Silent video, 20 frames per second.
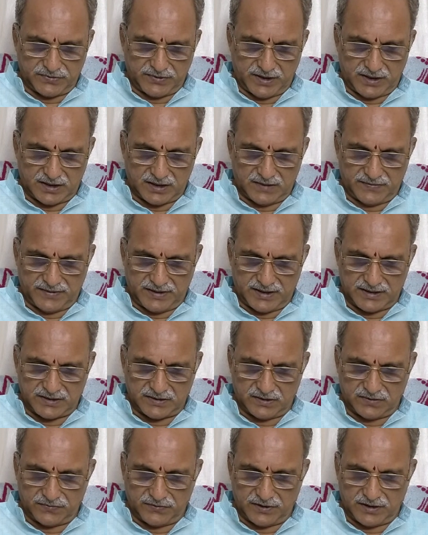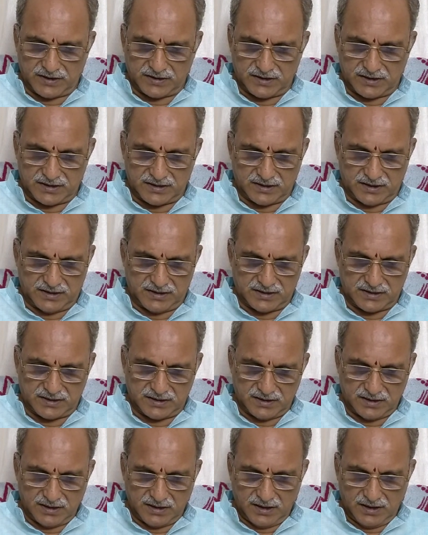వీఆర్ గివెన్ ఏ సెవెన్ ఫోల్డ్ ఎగ్జిస్టెన్స్
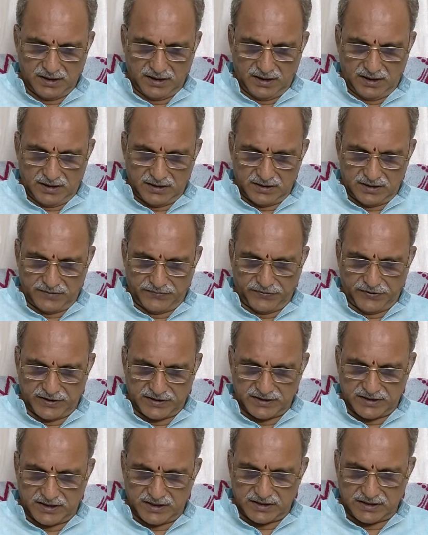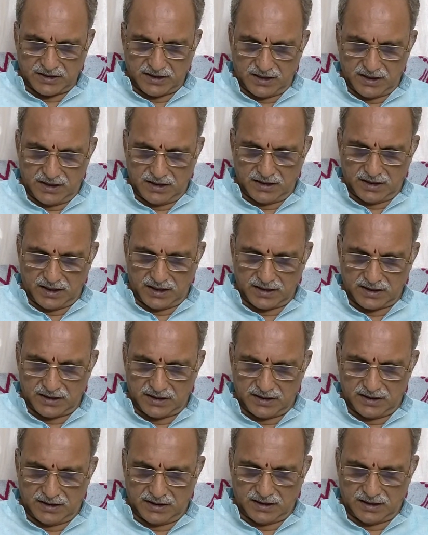ది ఫస్ట్ ఈజ్ కాల్డ్
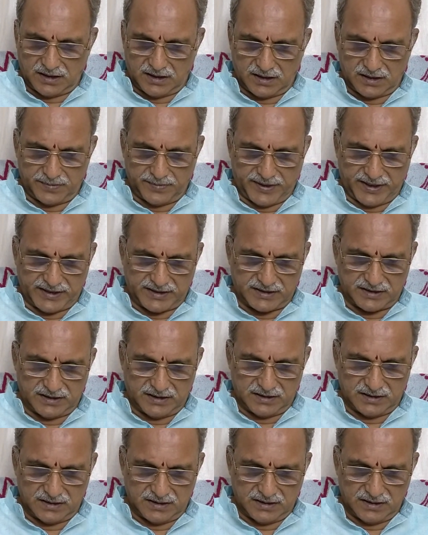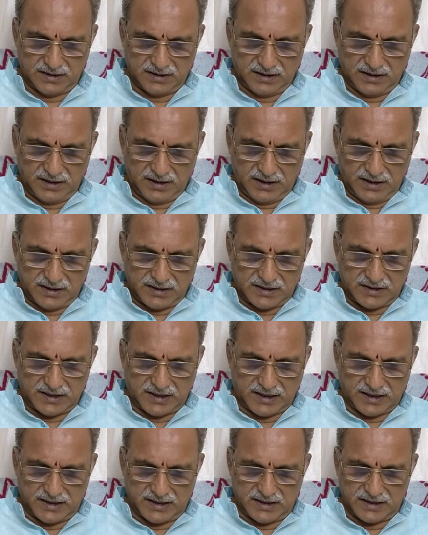అన్నా ఆర్ మ్యాటర్ ది
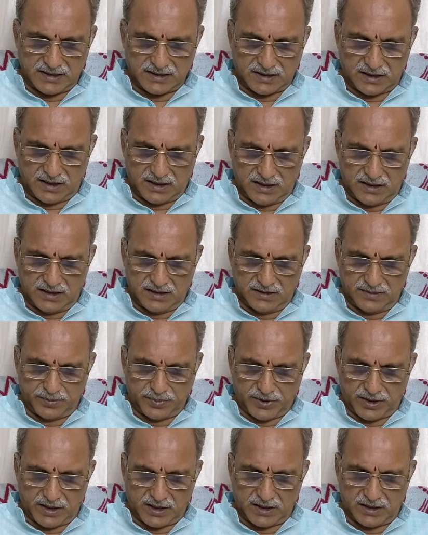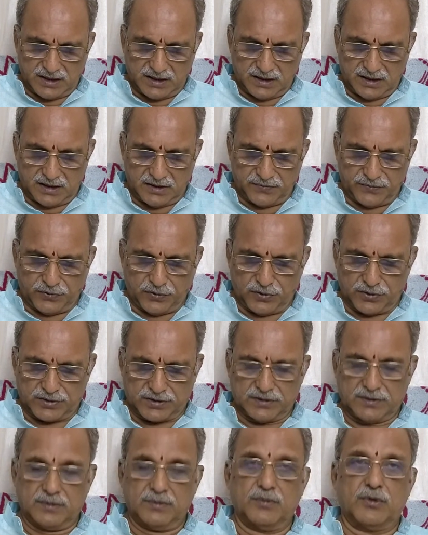సెకండ్ ఈజ్ కాల్డ్ ప్రాణ ఆర్
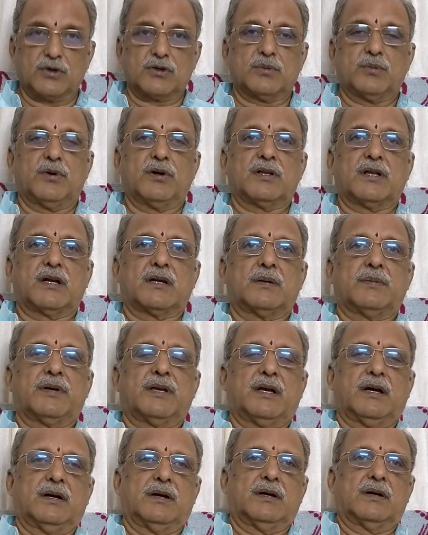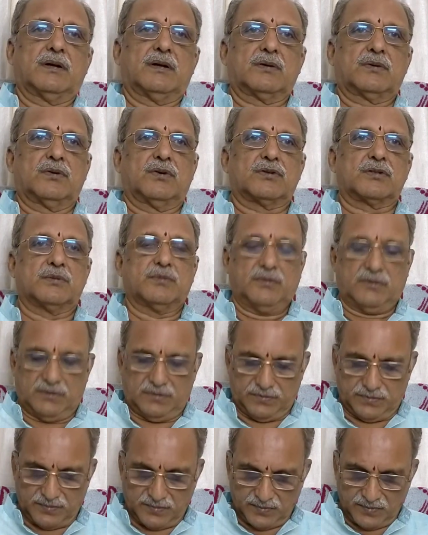ఫోర్స్ మొట్టమొదటి అన్నమయ కోసము
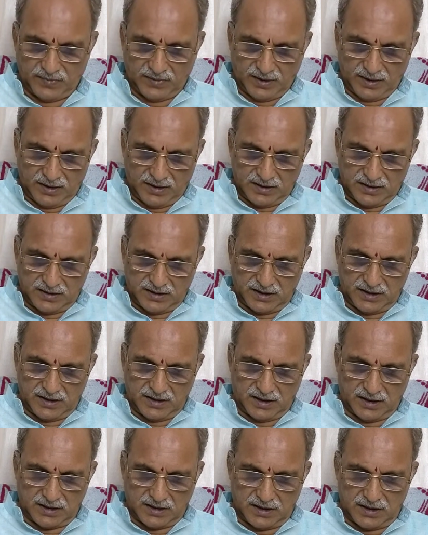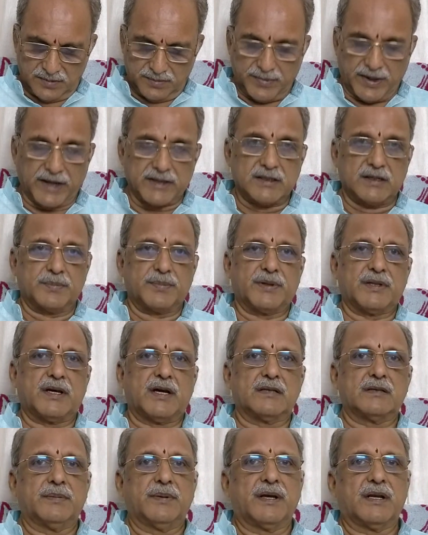దీన్ని అన్న మ్యాటర్
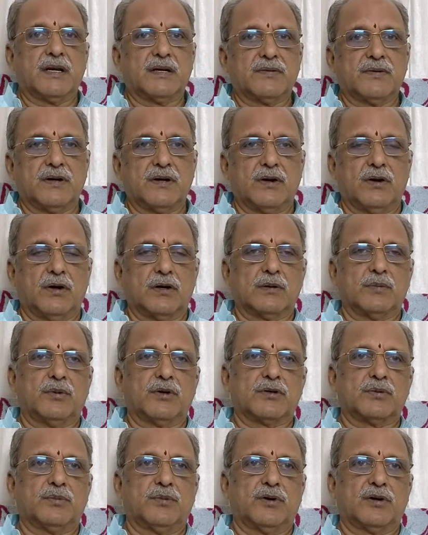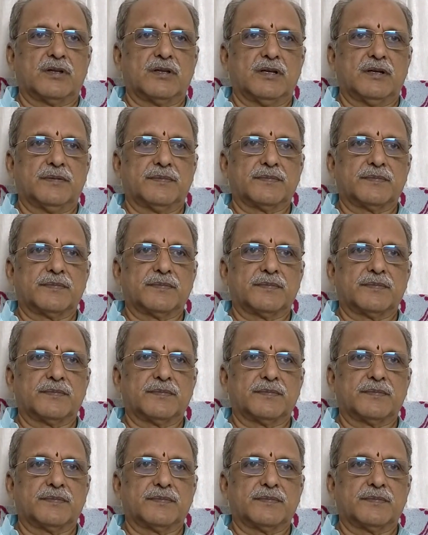పదార్థమైనటువంటి లోకం మొట్టమొదటిది